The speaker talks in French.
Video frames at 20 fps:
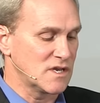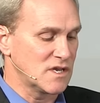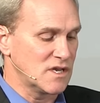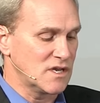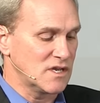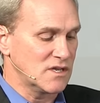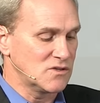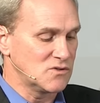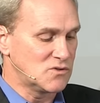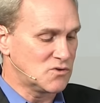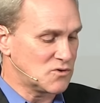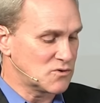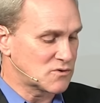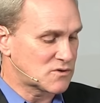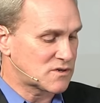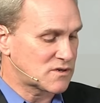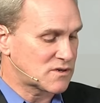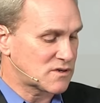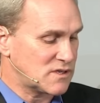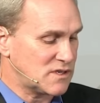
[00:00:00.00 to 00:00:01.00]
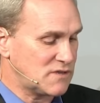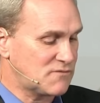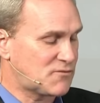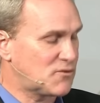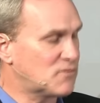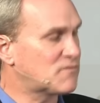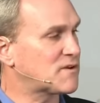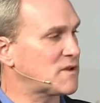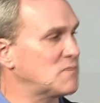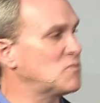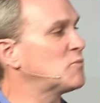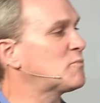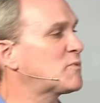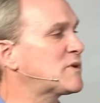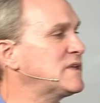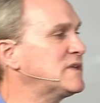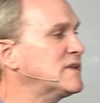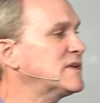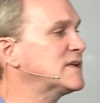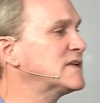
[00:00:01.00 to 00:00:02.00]
Donc, il faut vraiment
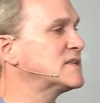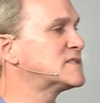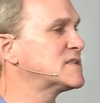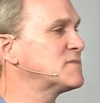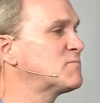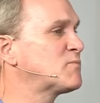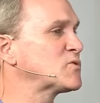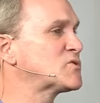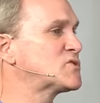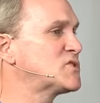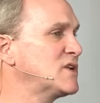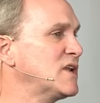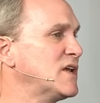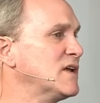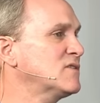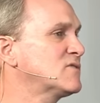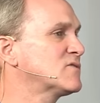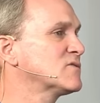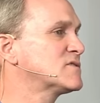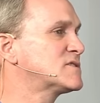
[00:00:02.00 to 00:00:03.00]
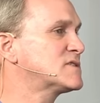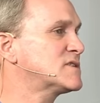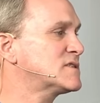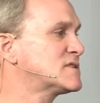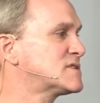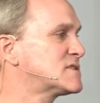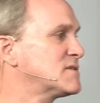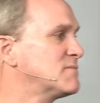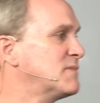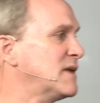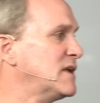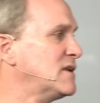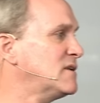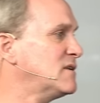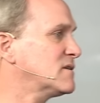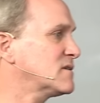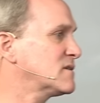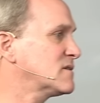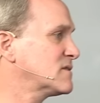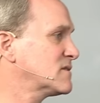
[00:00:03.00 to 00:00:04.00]
prier. Et c'est pour cela que cette
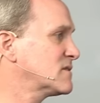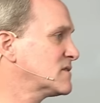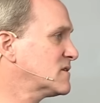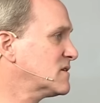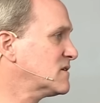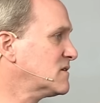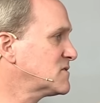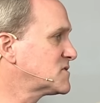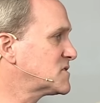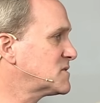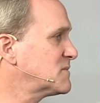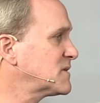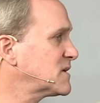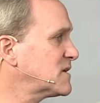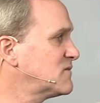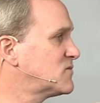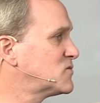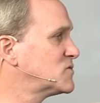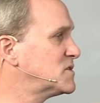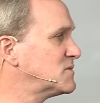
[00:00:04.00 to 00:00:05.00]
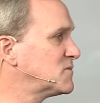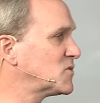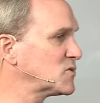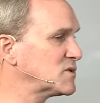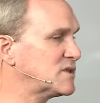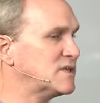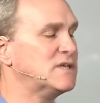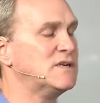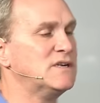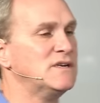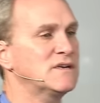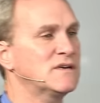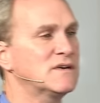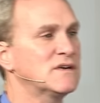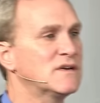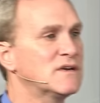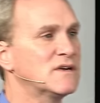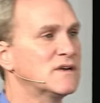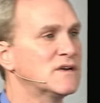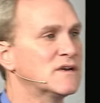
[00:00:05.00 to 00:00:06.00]
semaine, j'aimerais vous demander
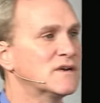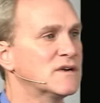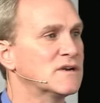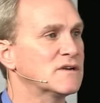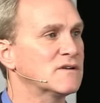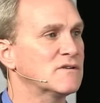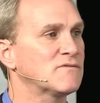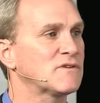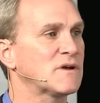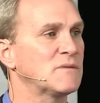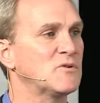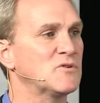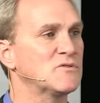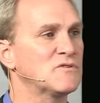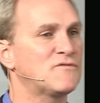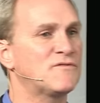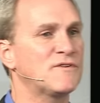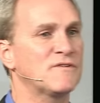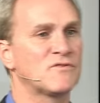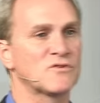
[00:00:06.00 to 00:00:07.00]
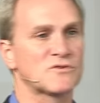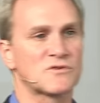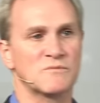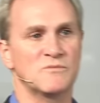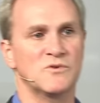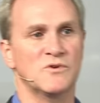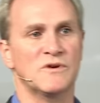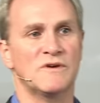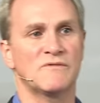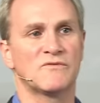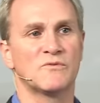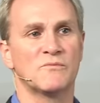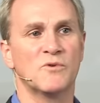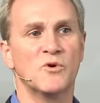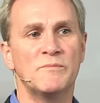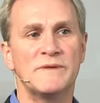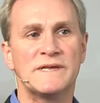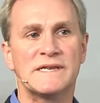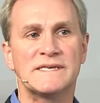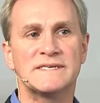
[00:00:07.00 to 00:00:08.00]
vraiment de faire votre mieux, vous
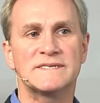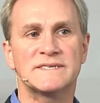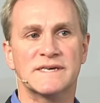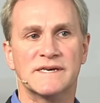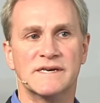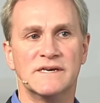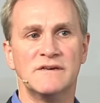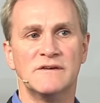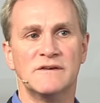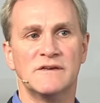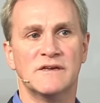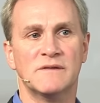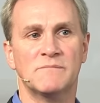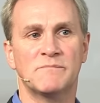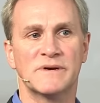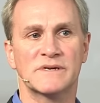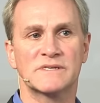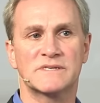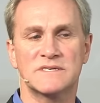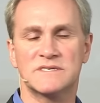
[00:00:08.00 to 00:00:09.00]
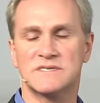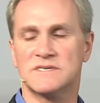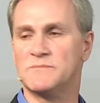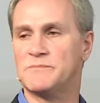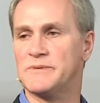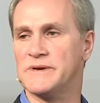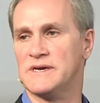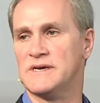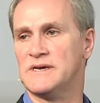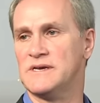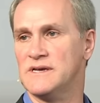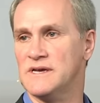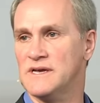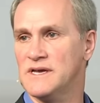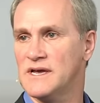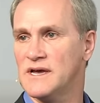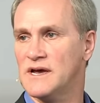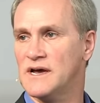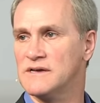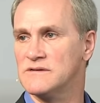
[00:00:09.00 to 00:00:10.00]
mobiliser et participer
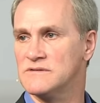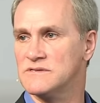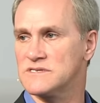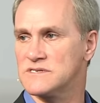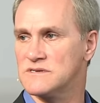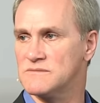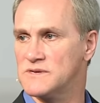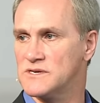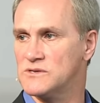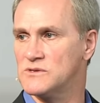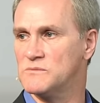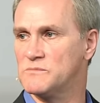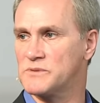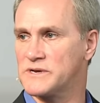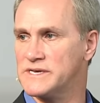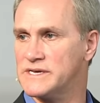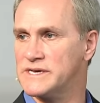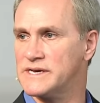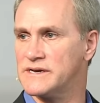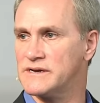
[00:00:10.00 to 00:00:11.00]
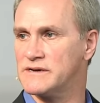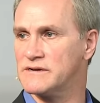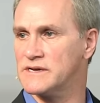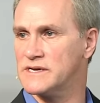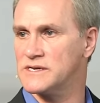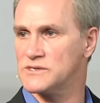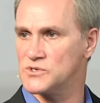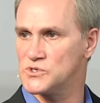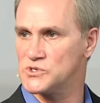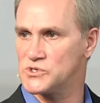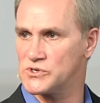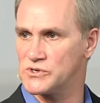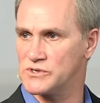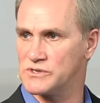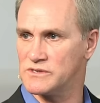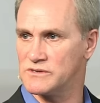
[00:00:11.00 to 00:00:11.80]
à une semaine de prière et de jeûne.